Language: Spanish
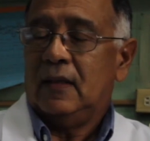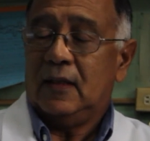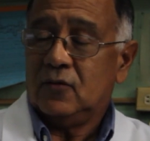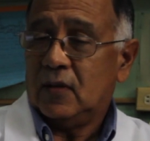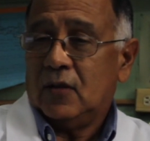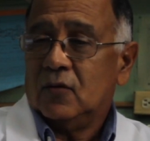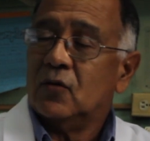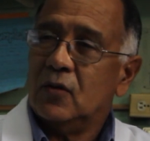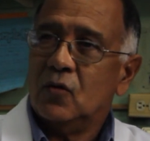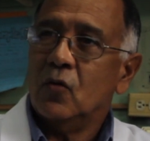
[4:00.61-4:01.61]
De hecho, yo
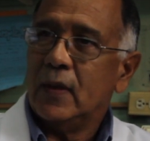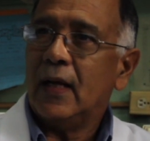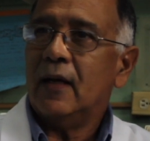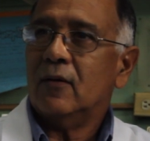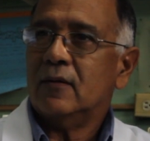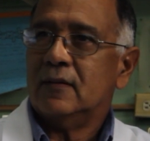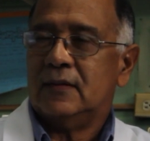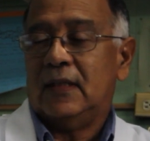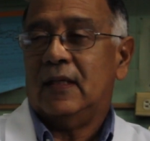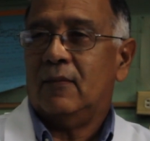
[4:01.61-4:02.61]
estoy jubilado,
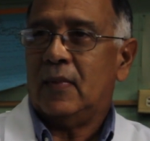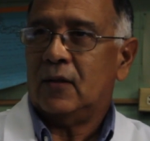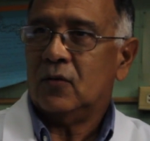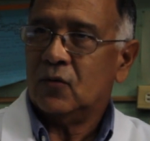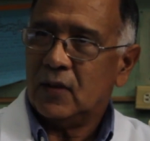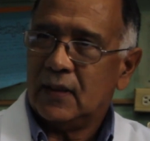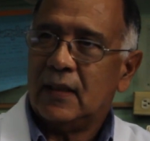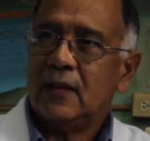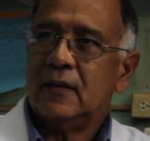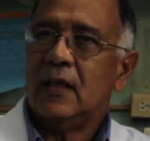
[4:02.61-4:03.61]
sin embargo estoy
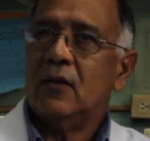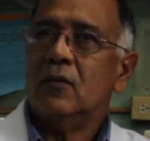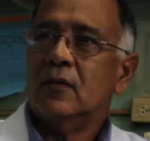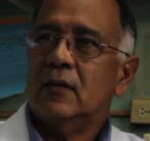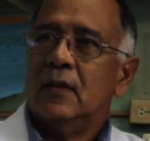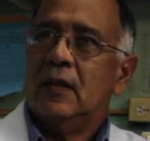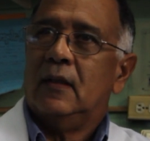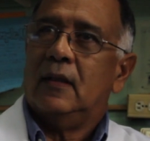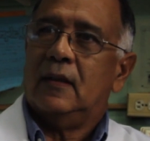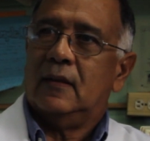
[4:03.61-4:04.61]
aquí activo,
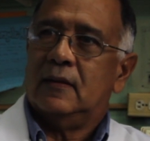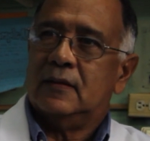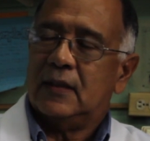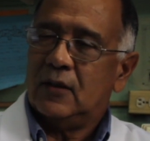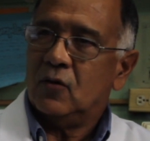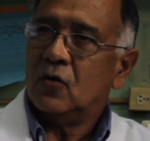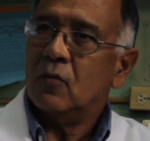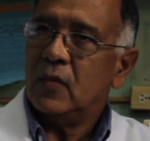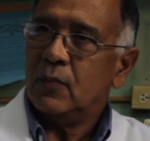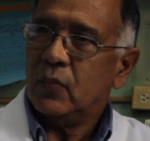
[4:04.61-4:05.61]
eh, sigo
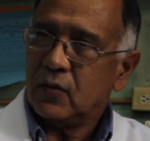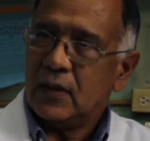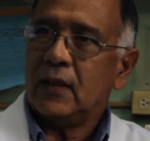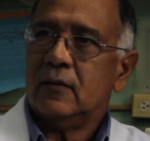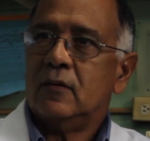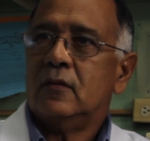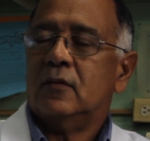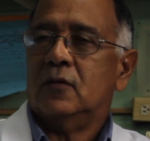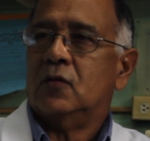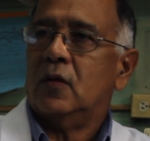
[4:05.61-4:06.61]
con mis proyectos,
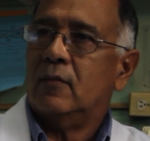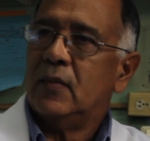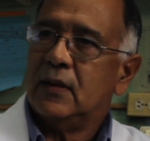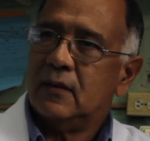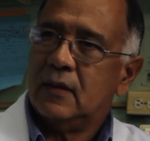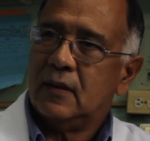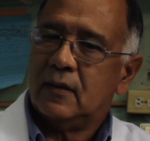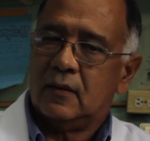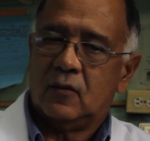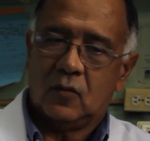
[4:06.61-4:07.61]
no
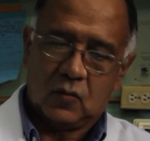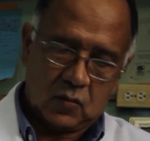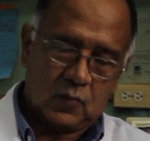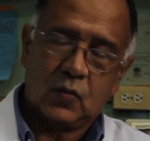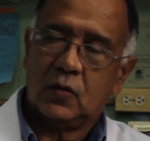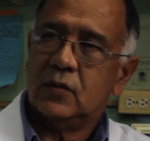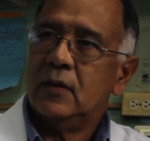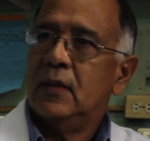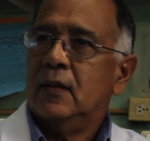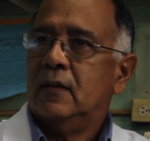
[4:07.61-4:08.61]
solamente con grupos
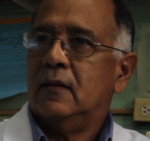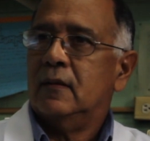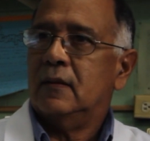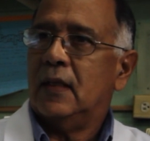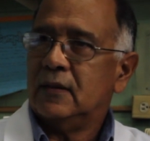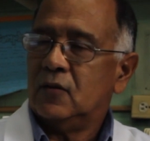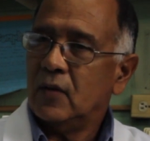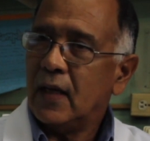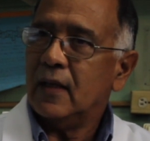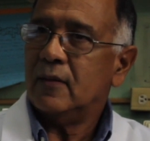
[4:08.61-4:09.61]

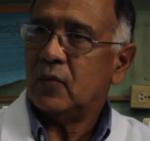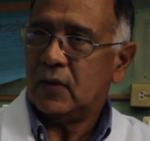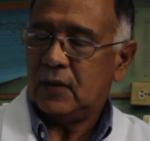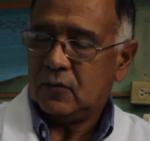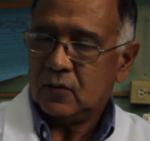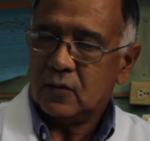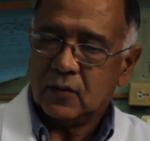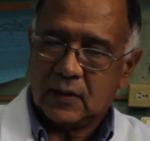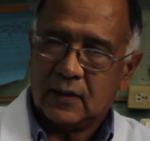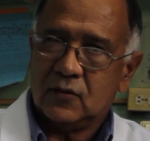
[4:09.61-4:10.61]
nacionales,
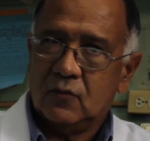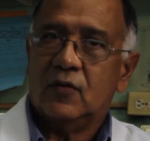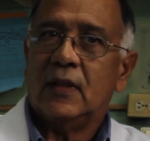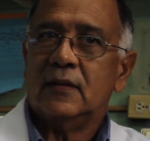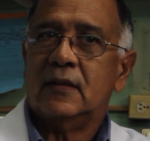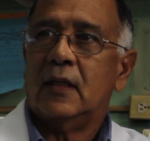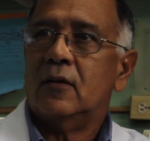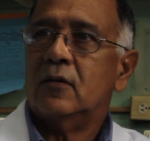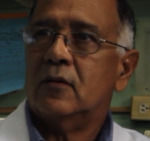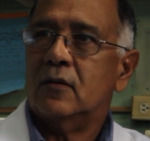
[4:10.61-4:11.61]
proyectos que son
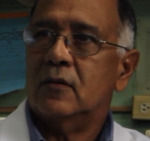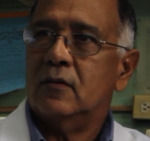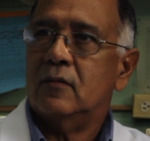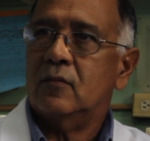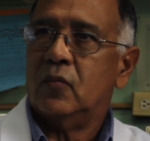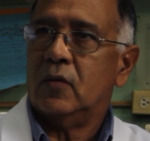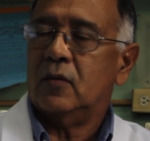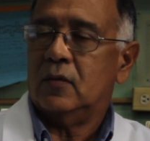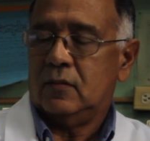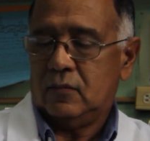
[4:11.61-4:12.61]
financiados por